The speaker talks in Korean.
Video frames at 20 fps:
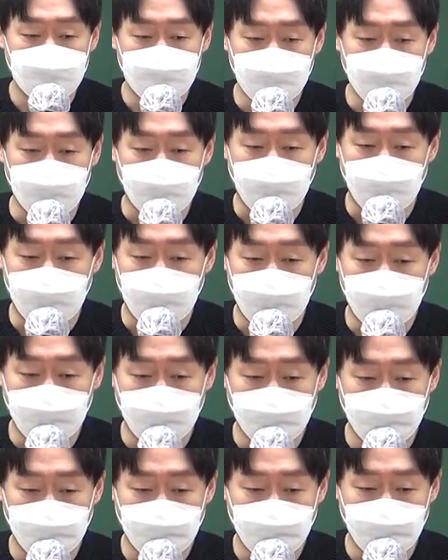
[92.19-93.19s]

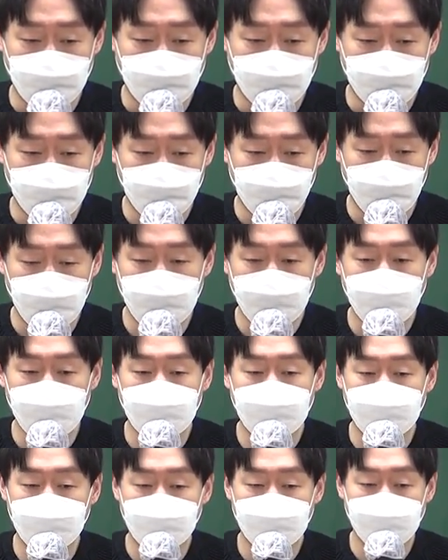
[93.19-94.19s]
제가
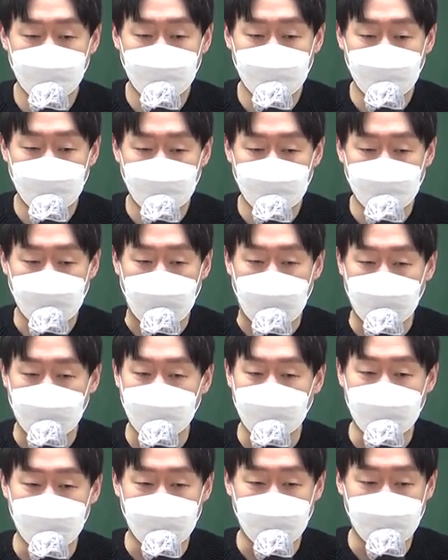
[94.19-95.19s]
최대한
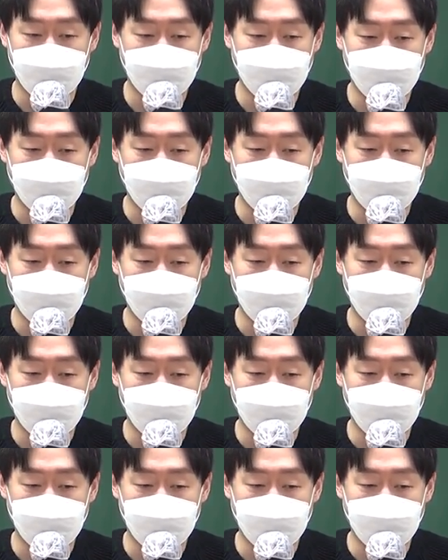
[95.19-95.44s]
당일,